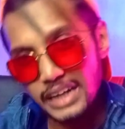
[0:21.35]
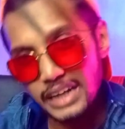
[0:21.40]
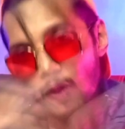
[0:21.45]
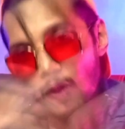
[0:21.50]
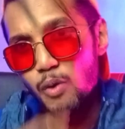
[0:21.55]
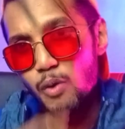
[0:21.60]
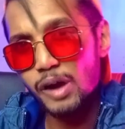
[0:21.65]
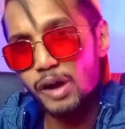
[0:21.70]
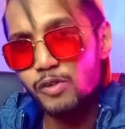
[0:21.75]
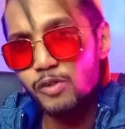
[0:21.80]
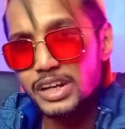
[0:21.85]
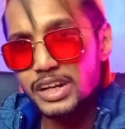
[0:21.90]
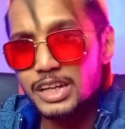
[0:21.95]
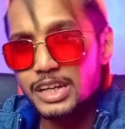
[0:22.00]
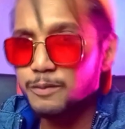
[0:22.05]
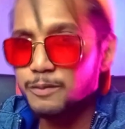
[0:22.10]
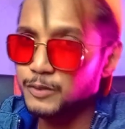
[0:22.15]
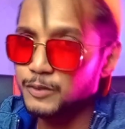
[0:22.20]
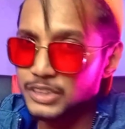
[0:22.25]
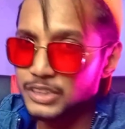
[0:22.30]
নাও আই উইল
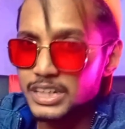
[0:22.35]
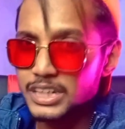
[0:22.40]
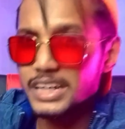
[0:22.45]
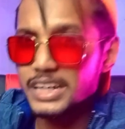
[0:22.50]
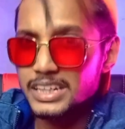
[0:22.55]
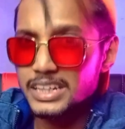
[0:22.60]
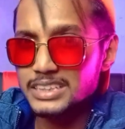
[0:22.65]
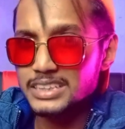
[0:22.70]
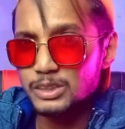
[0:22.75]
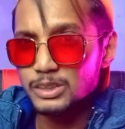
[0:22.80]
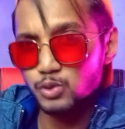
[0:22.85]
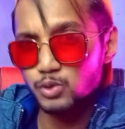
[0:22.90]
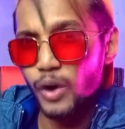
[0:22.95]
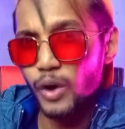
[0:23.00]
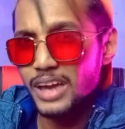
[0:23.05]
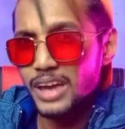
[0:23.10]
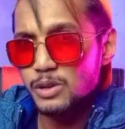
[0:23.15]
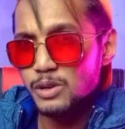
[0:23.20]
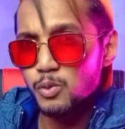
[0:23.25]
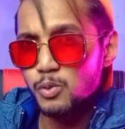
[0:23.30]
গিভ থ্রি রিজনস
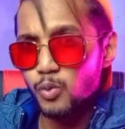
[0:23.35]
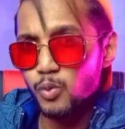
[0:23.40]
হোয়াই ইউ